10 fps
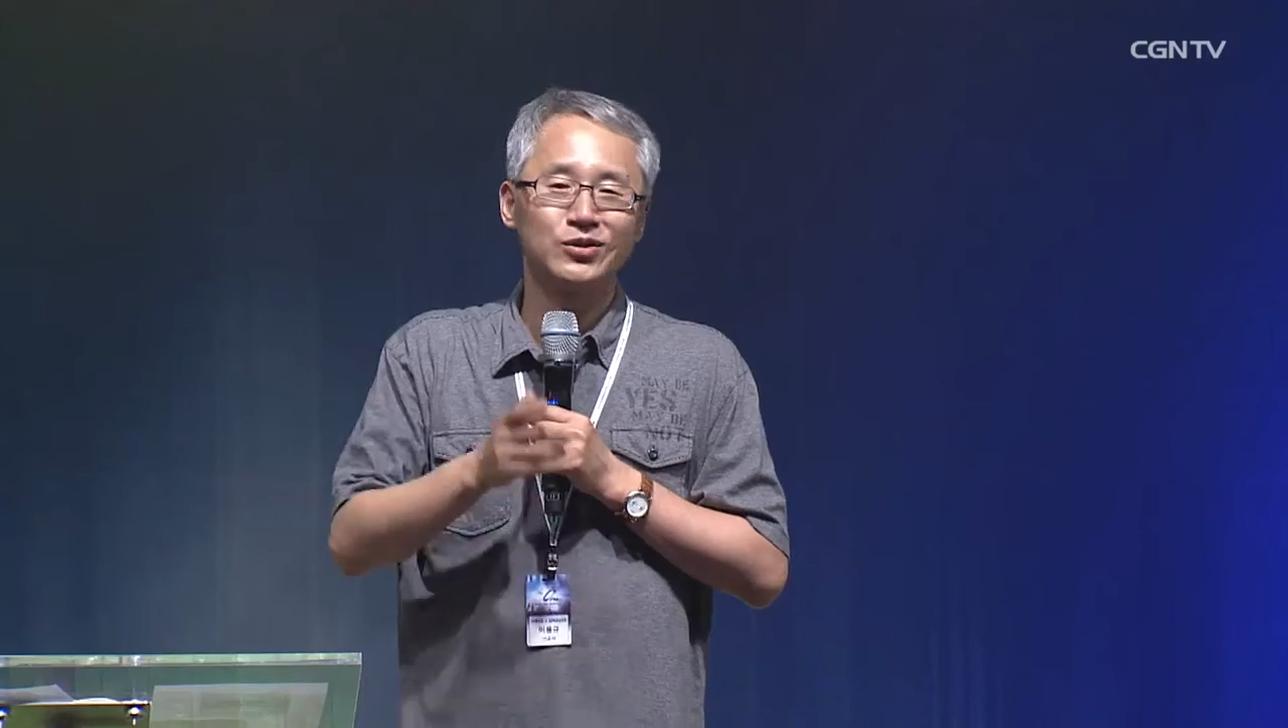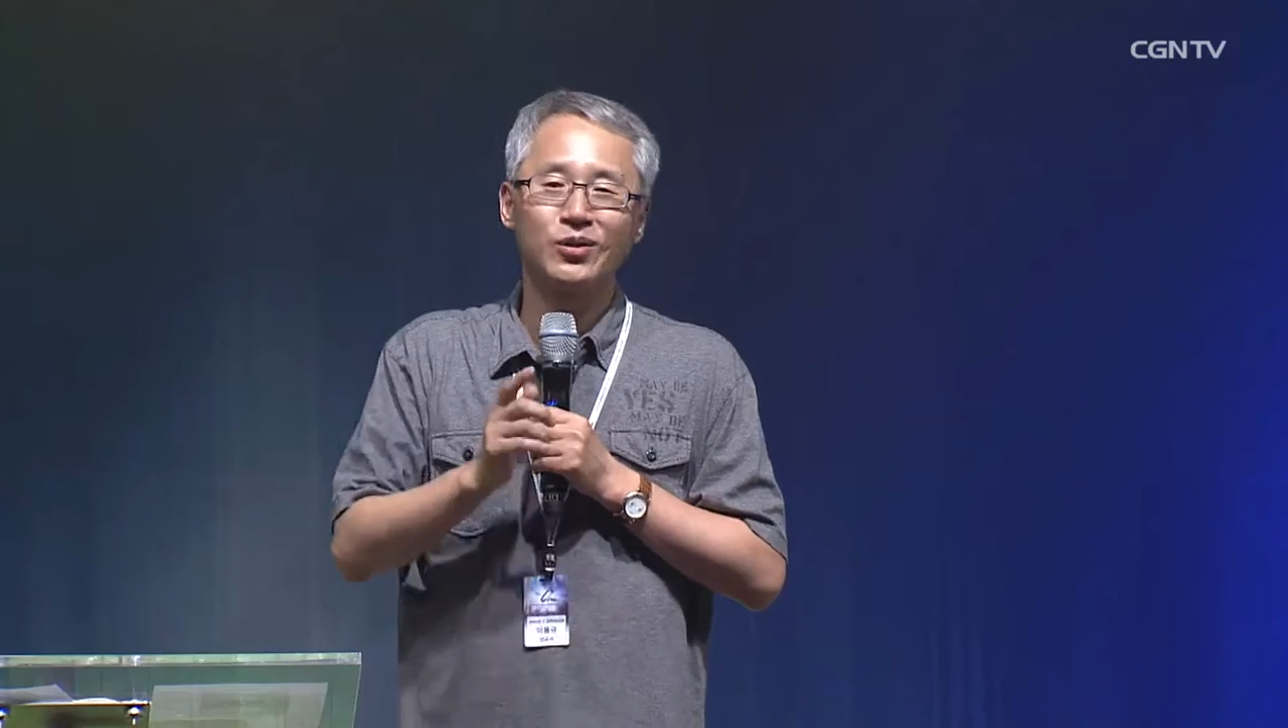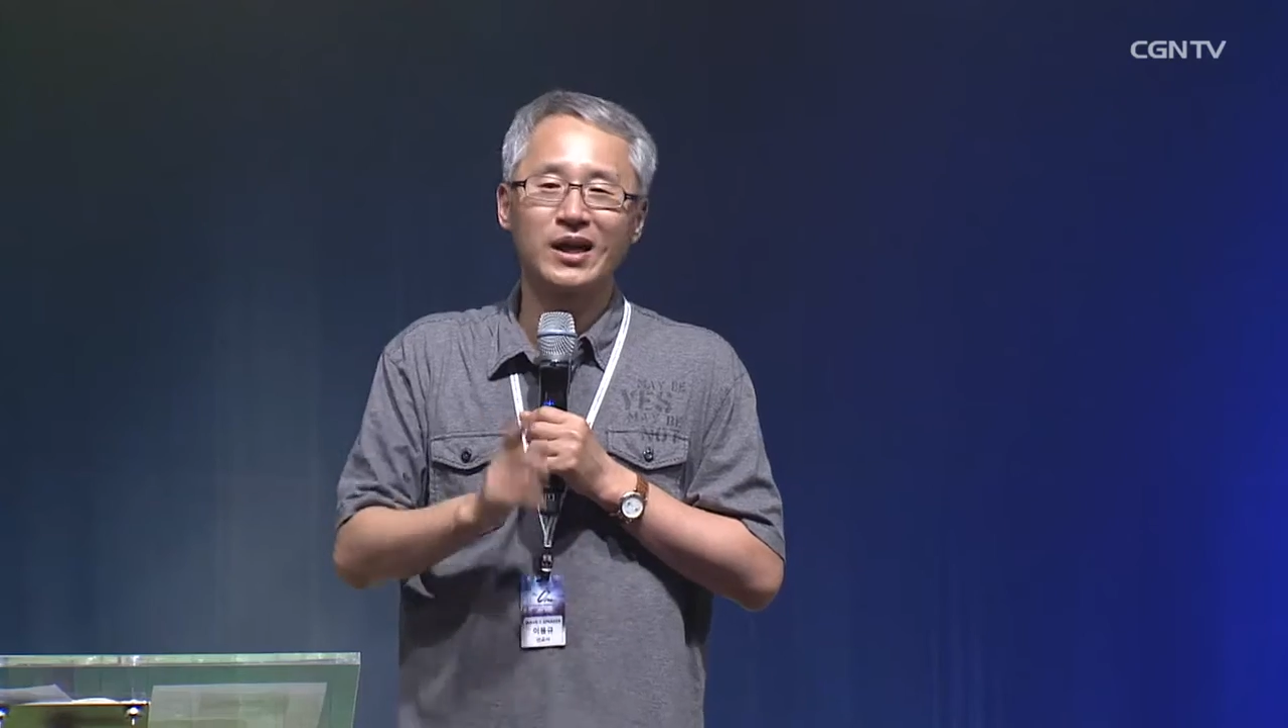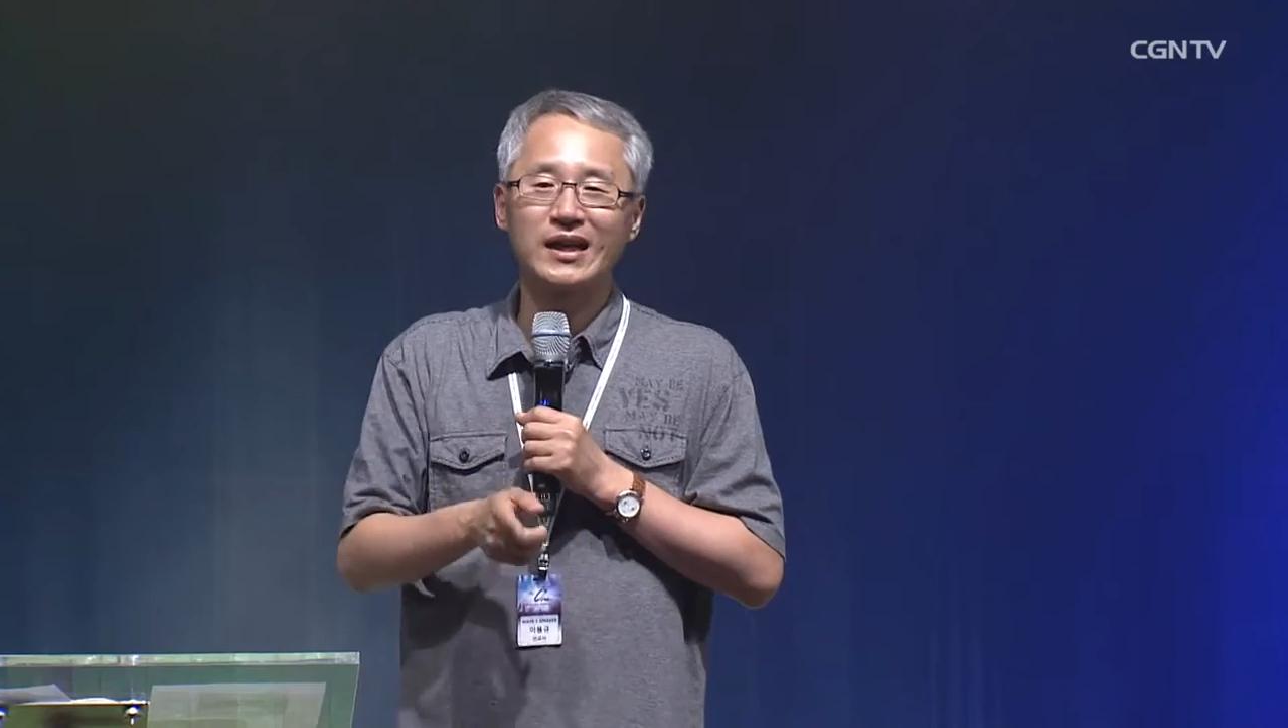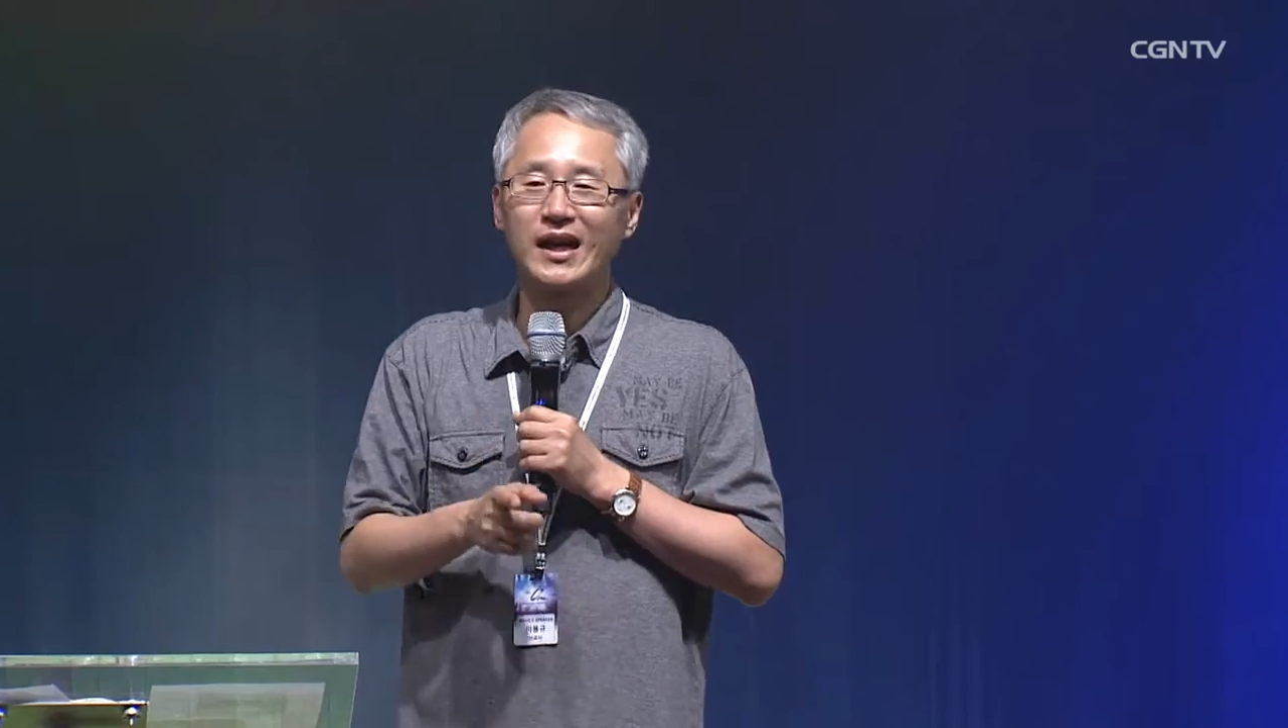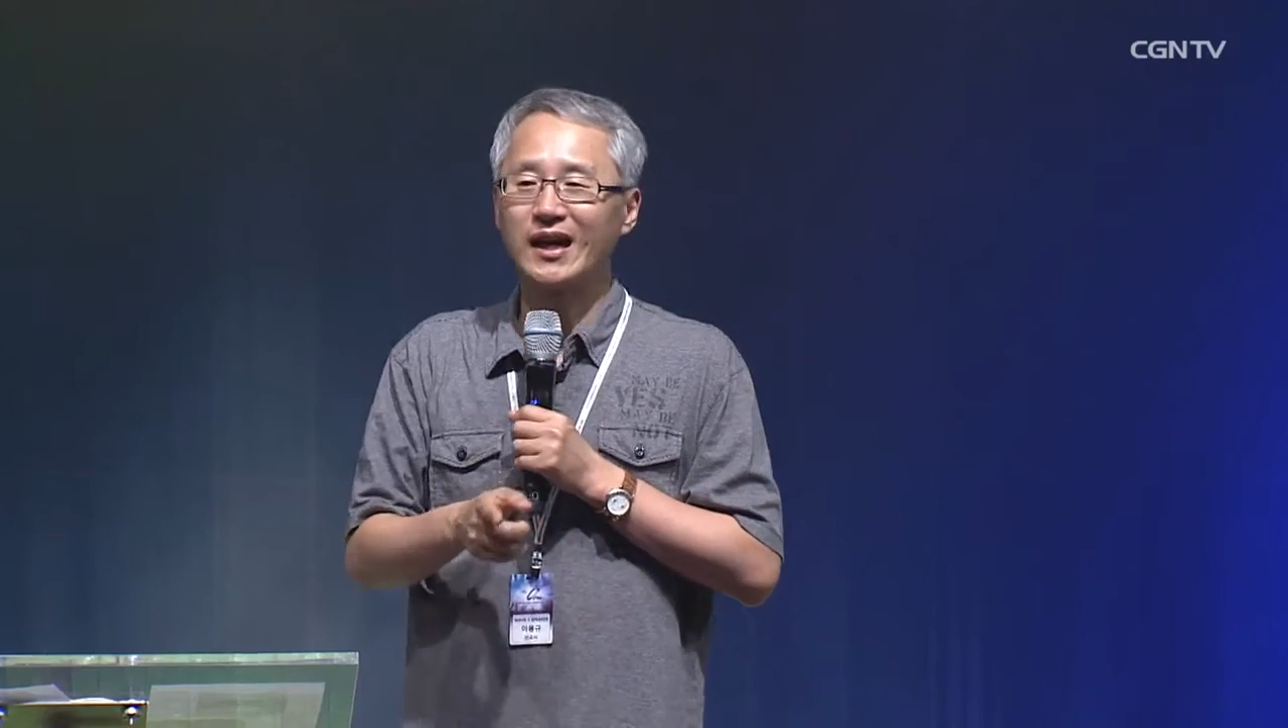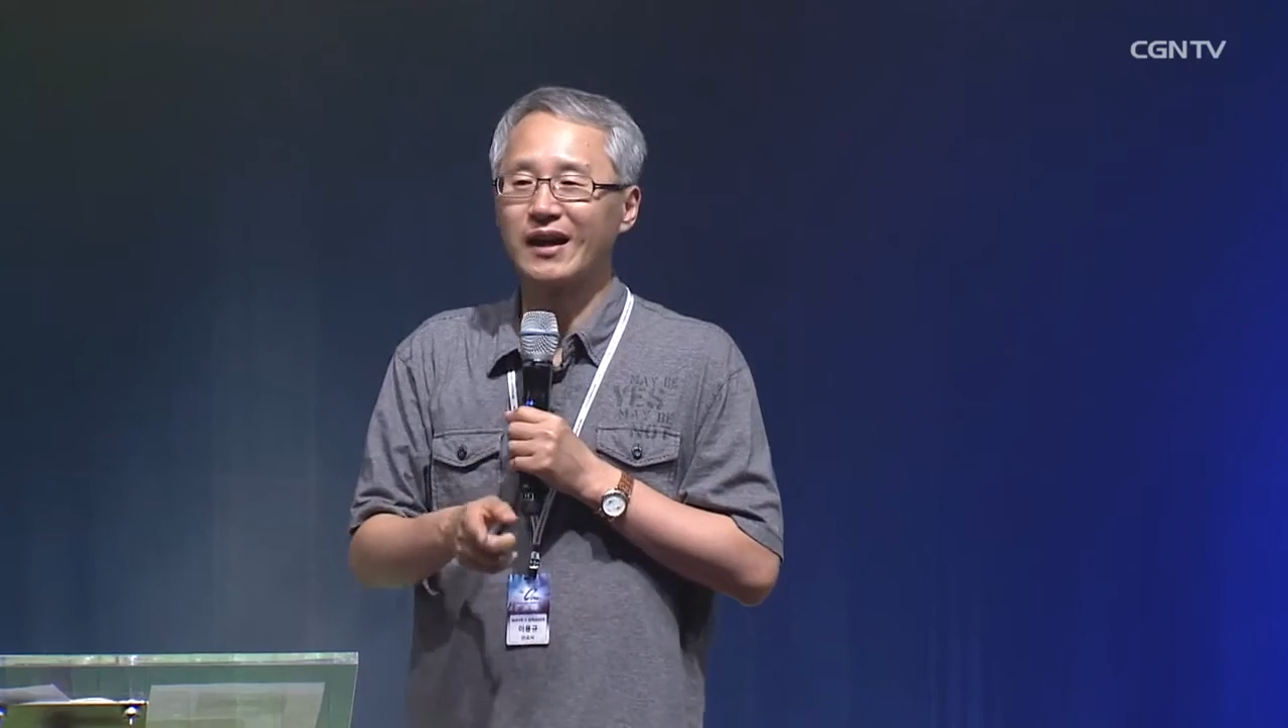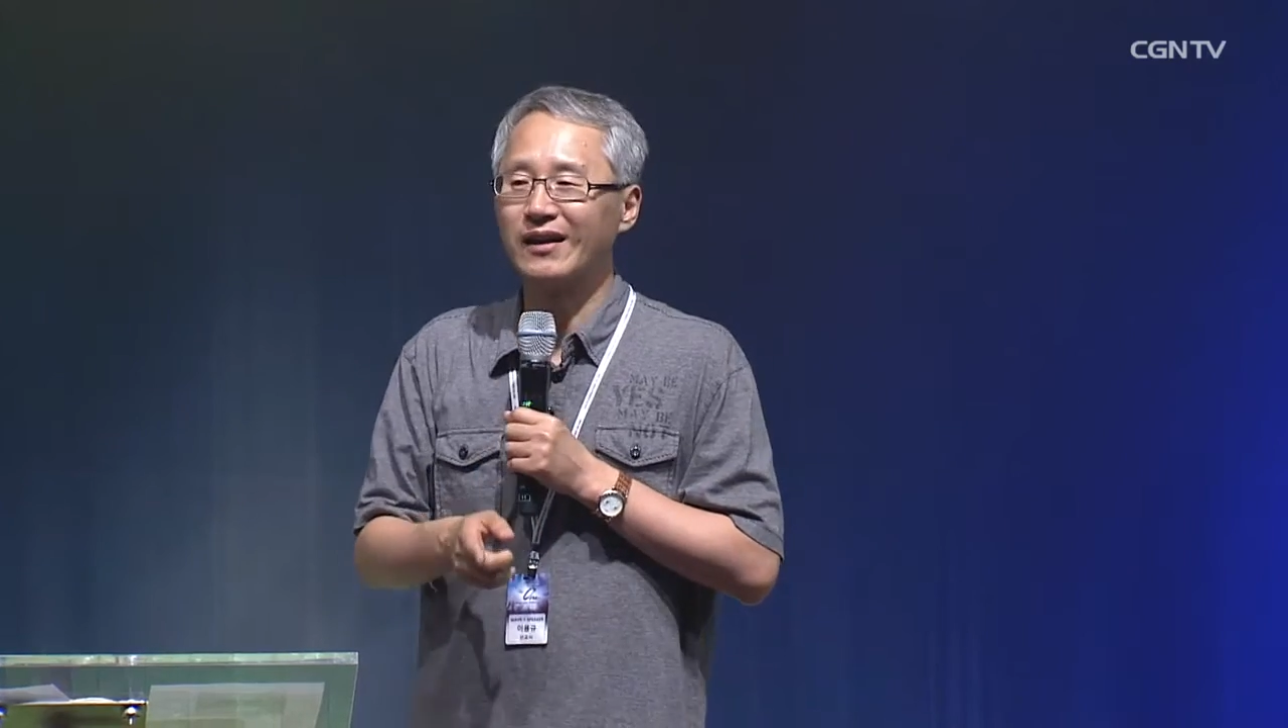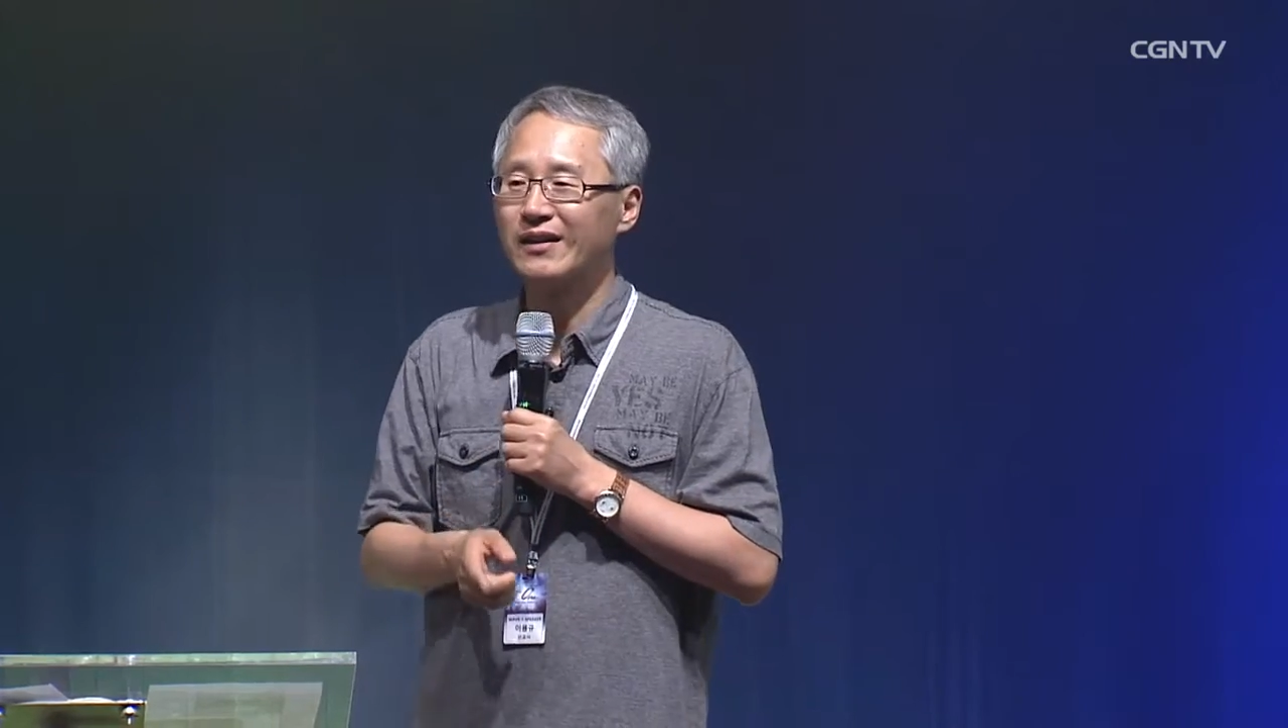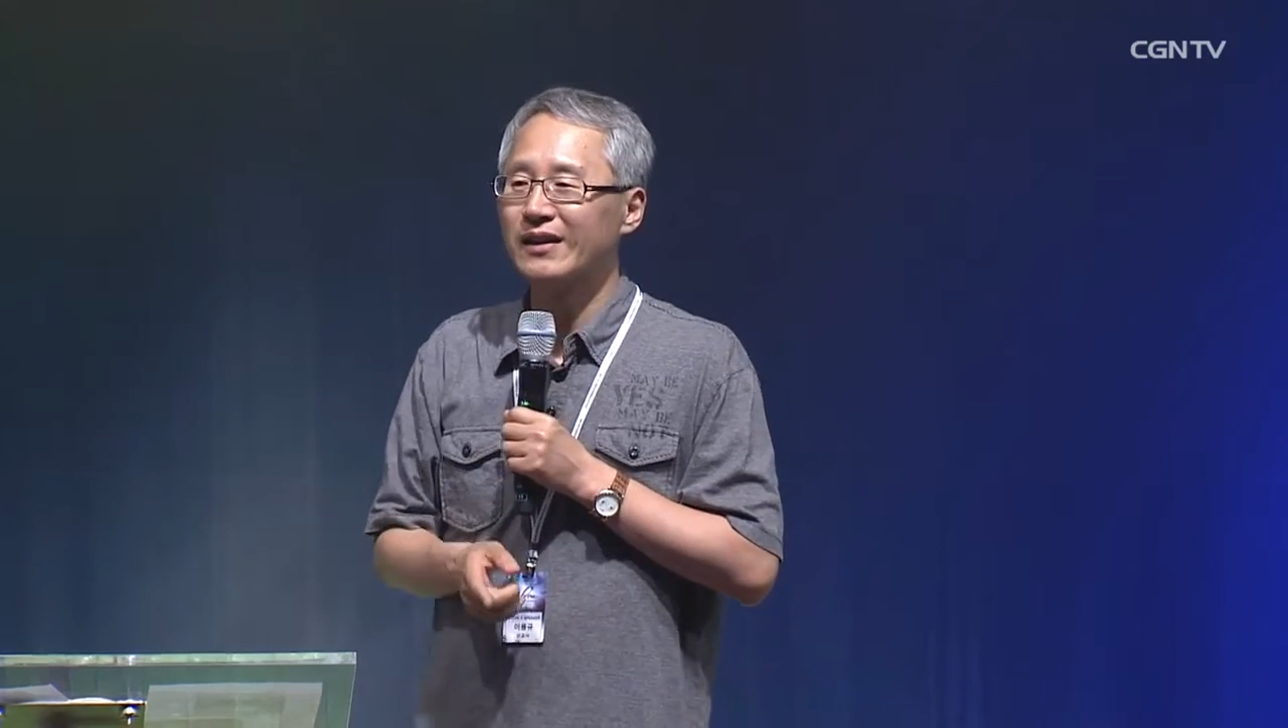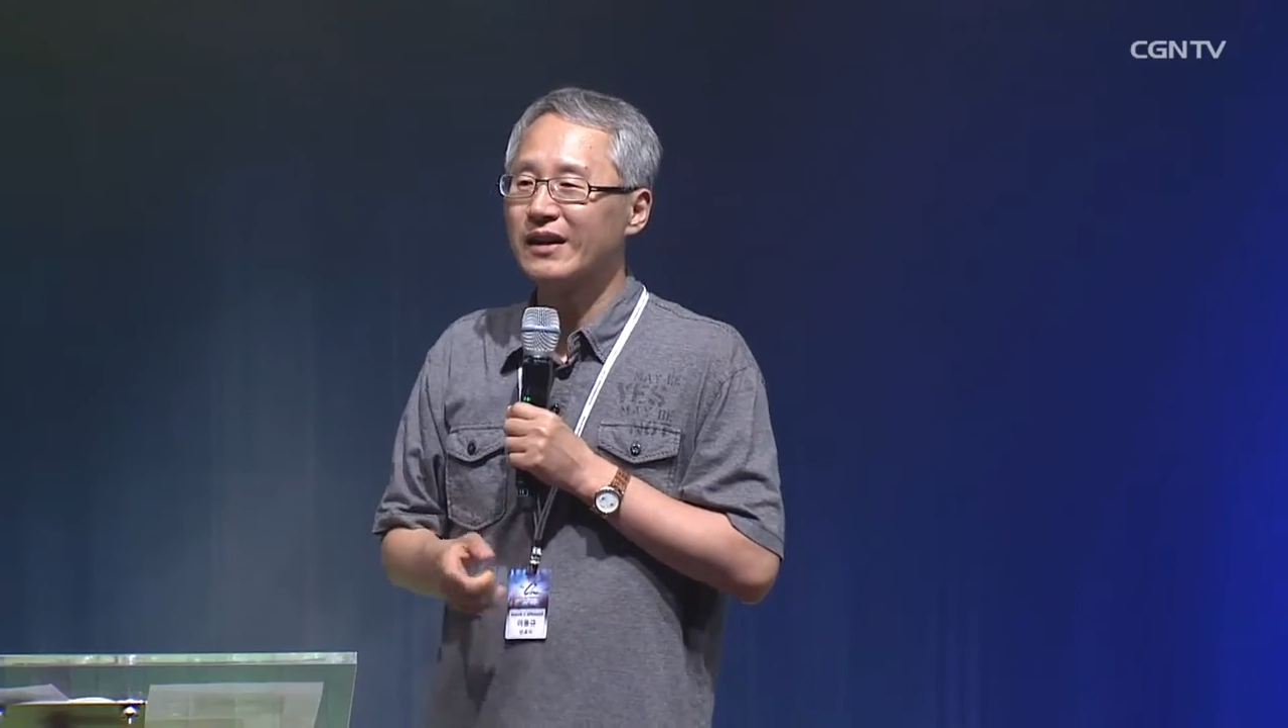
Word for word: 또 하나,